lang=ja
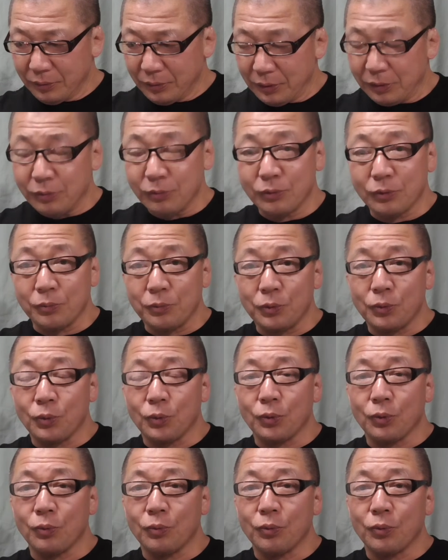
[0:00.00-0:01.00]
でずっと見
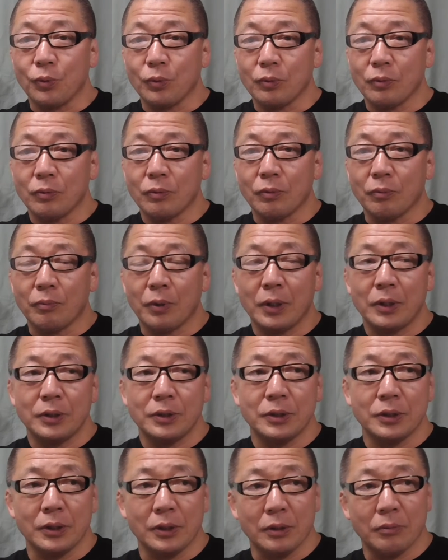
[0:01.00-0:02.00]
とるとほとんど毎
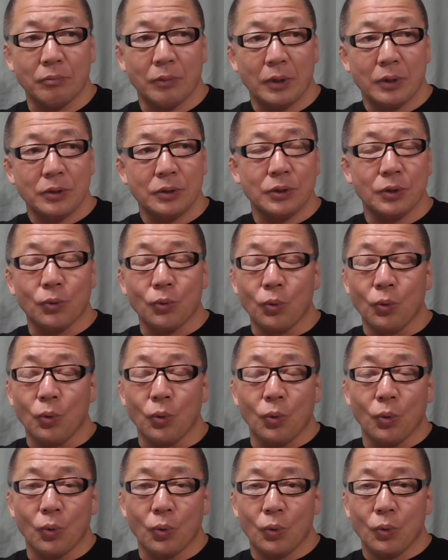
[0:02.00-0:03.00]
日毎日
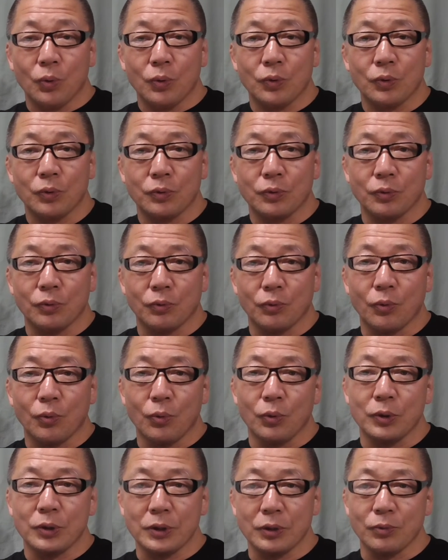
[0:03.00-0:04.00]
こうその
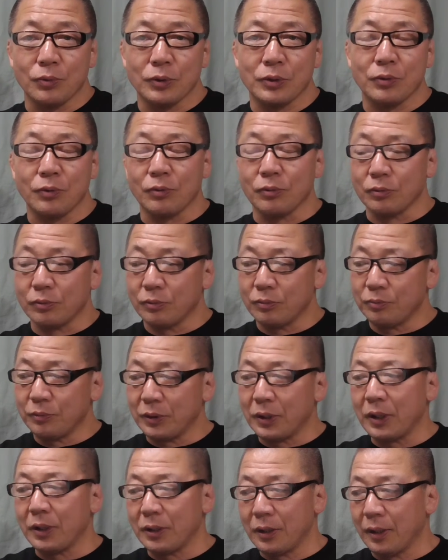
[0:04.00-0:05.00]
更新をしとる
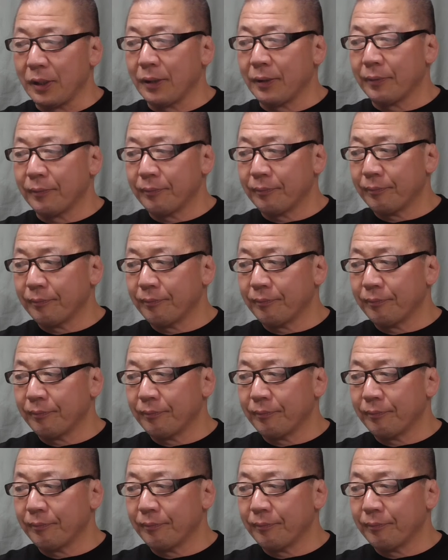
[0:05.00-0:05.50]
みたいで